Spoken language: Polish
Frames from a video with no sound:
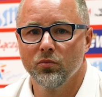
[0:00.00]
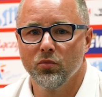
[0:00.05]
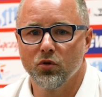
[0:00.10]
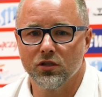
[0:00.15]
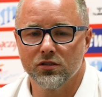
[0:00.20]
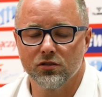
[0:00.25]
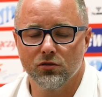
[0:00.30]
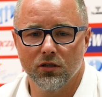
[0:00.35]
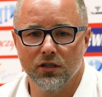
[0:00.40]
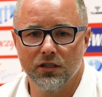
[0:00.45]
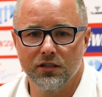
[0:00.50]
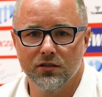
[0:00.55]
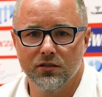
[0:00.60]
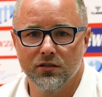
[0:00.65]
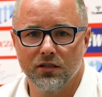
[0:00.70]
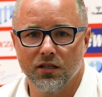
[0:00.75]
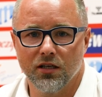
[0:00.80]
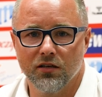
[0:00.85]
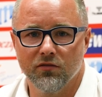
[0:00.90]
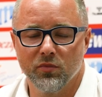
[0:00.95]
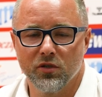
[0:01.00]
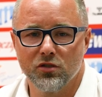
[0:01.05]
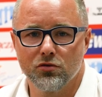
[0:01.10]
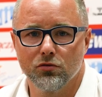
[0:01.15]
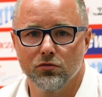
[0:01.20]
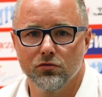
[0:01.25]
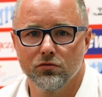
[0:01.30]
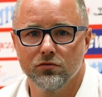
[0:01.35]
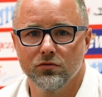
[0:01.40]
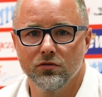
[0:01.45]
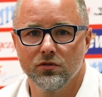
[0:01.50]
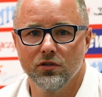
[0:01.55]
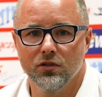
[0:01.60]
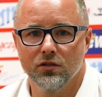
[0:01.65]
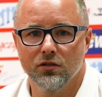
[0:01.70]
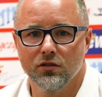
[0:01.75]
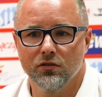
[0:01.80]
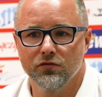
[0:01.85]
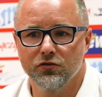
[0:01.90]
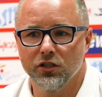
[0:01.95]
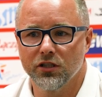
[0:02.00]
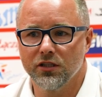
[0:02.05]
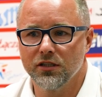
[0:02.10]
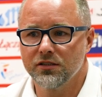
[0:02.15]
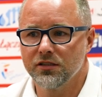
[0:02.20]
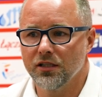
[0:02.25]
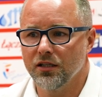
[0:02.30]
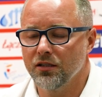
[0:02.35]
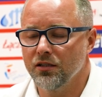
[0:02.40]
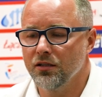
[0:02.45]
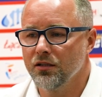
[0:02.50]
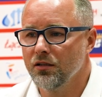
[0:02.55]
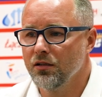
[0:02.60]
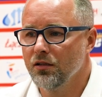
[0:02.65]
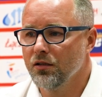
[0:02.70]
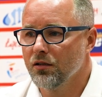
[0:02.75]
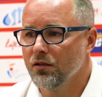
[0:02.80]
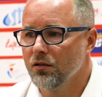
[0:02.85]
po raz kolejny, tak jak w meczu w Siedlcach